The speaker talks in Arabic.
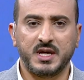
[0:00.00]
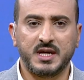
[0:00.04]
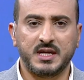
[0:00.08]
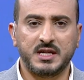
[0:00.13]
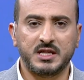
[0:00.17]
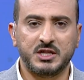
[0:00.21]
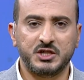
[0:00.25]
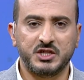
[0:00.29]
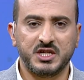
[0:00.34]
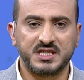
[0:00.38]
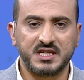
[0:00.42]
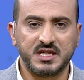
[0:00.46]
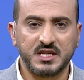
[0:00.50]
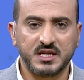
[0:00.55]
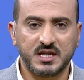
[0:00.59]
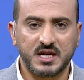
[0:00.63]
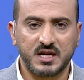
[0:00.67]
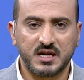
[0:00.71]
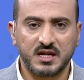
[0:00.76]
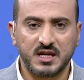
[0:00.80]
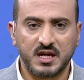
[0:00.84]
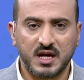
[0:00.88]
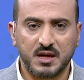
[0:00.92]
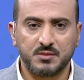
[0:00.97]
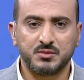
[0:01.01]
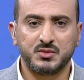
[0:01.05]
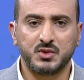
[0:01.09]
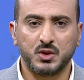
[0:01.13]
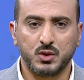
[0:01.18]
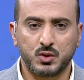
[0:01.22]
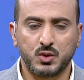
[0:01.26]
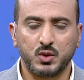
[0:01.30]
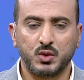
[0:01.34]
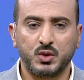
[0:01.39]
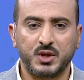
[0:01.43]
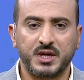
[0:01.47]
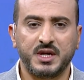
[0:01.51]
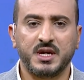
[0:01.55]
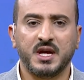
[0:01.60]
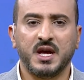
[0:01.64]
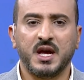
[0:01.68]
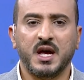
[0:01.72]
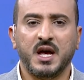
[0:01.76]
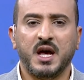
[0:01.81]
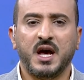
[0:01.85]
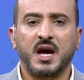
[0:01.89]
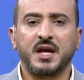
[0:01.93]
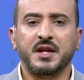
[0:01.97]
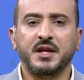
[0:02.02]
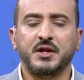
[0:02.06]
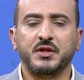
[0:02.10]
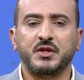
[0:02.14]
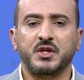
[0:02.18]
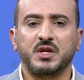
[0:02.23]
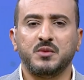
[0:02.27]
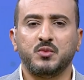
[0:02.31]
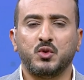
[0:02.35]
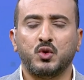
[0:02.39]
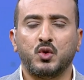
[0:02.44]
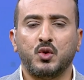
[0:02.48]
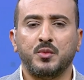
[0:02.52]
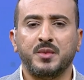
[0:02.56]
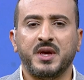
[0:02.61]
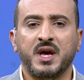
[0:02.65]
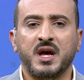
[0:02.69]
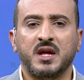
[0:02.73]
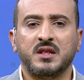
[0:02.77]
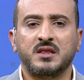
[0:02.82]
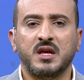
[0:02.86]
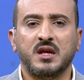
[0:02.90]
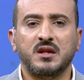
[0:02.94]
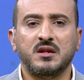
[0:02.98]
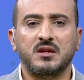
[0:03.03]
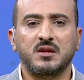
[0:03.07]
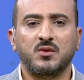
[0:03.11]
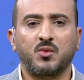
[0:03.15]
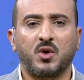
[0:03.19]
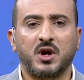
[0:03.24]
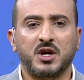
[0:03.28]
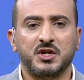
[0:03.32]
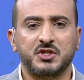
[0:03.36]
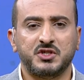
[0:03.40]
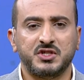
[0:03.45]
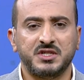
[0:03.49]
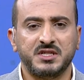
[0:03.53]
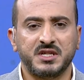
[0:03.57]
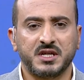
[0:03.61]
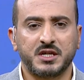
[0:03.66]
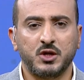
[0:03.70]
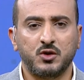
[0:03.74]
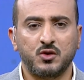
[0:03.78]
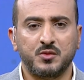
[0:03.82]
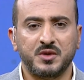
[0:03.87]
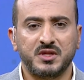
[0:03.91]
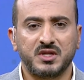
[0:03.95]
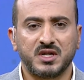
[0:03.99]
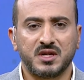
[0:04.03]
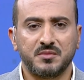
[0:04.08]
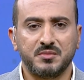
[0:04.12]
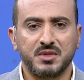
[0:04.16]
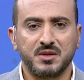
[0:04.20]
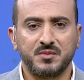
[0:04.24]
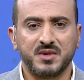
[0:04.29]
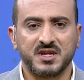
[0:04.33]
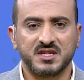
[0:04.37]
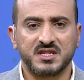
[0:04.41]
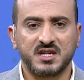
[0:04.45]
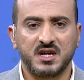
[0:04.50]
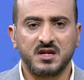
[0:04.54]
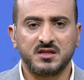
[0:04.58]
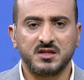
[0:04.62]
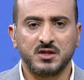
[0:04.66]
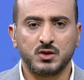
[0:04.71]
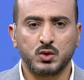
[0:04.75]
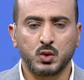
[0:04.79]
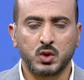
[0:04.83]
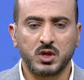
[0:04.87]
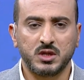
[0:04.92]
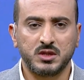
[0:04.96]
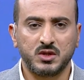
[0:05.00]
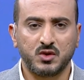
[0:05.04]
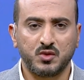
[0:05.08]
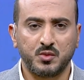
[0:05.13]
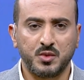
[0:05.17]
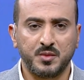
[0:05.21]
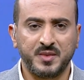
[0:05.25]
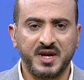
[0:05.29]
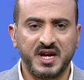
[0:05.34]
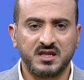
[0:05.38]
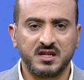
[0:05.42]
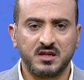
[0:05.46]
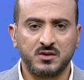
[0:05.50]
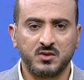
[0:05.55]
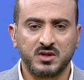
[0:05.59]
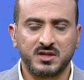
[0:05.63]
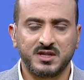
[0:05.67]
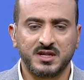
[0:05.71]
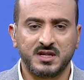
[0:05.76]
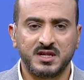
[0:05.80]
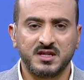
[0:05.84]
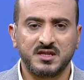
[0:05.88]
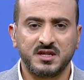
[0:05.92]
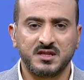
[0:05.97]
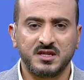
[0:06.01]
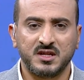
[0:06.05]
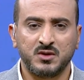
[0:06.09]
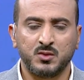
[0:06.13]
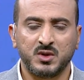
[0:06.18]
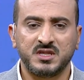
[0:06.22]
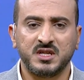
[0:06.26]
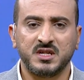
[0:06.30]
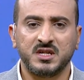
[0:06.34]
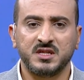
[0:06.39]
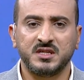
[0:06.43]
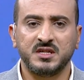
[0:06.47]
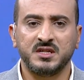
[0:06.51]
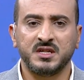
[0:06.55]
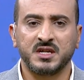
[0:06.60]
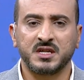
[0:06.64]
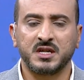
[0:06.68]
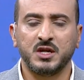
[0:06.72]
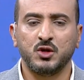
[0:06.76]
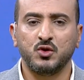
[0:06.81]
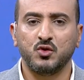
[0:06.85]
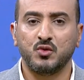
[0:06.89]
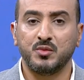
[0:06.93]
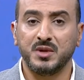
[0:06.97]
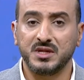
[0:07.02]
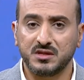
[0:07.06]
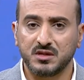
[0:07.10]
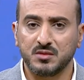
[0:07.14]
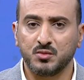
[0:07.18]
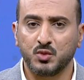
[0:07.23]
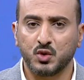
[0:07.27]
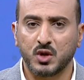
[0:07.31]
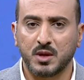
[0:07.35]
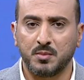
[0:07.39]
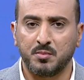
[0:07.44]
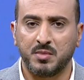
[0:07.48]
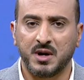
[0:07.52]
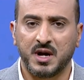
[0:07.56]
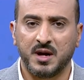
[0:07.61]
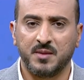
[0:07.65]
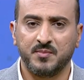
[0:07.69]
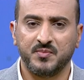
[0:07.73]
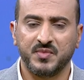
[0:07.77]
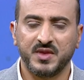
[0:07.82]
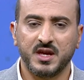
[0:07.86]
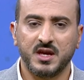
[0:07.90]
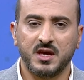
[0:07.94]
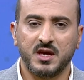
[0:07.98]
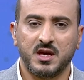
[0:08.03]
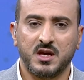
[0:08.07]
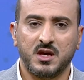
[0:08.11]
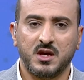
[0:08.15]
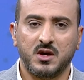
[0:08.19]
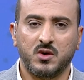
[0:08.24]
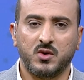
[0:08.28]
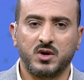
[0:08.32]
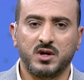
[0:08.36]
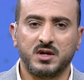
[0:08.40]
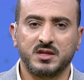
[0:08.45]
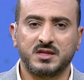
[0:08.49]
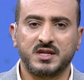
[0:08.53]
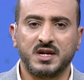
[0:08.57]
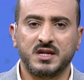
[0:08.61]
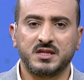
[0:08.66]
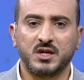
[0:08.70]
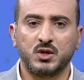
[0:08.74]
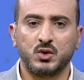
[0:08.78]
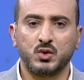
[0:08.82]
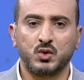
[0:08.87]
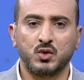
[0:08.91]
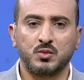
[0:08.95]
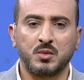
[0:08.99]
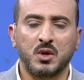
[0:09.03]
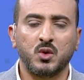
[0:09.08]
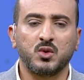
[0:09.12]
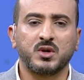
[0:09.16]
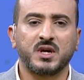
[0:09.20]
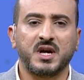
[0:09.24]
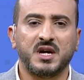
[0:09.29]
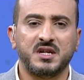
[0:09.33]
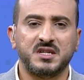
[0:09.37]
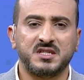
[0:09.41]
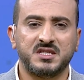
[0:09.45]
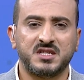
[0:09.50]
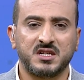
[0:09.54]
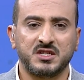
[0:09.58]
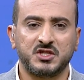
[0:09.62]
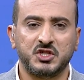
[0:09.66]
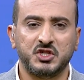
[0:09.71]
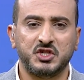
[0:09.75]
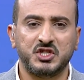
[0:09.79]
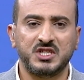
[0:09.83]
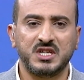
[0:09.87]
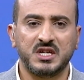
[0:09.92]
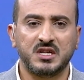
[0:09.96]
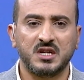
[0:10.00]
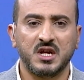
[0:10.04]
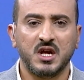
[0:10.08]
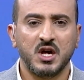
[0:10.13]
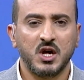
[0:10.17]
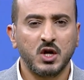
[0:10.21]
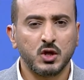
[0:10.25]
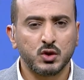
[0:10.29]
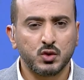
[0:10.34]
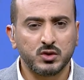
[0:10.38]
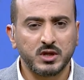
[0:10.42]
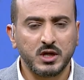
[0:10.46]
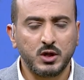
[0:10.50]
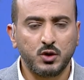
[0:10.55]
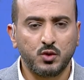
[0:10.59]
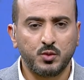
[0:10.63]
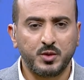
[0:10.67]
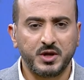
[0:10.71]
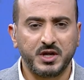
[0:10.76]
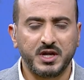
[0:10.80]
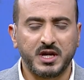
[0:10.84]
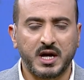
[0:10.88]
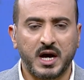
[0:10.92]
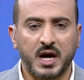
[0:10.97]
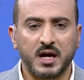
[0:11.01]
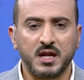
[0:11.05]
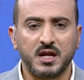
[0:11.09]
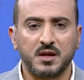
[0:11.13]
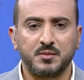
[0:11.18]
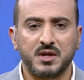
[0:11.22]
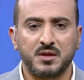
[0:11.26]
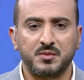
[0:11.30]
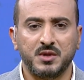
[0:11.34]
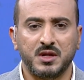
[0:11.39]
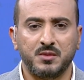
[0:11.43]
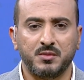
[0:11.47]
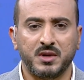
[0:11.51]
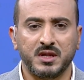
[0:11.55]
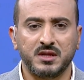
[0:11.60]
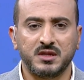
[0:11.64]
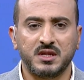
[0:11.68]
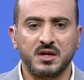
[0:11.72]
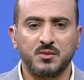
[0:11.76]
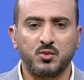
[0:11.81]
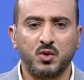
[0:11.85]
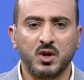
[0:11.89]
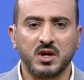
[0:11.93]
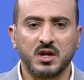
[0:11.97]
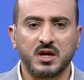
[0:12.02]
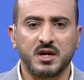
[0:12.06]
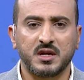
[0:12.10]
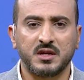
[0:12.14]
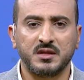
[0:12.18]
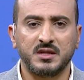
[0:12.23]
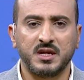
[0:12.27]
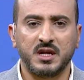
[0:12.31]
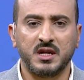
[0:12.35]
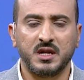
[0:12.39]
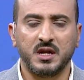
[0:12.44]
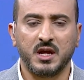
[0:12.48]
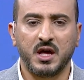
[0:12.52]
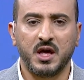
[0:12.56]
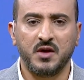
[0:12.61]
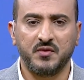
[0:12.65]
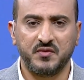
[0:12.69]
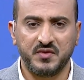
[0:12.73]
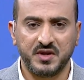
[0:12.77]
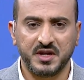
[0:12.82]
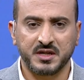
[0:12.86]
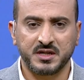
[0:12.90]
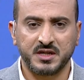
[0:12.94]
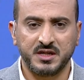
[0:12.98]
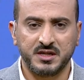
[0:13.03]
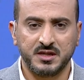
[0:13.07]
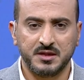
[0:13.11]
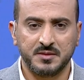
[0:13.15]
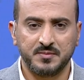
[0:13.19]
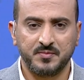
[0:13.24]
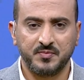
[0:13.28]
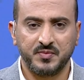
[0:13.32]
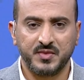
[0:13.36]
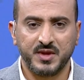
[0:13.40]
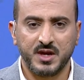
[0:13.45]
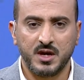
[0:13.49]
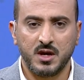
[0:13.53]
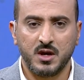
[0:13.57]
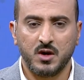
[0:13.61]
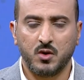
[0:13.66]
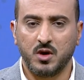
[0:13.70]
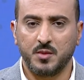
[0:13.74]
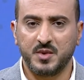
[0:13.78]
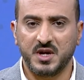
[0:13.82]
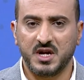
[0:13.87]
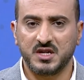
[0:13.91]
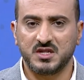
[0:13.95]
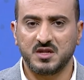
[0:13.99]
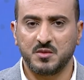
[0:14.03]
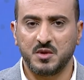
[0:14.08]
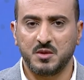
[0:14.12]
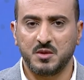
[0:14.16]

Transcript: الجزيرة عبد الكوري عن حديب 120 كيلومترا بمساحة تقدر ب 133 كيلومتر مربع وتحتل موقعا استراتيجيا تطل به على باب المندب والقرن الأفريقي وبحسب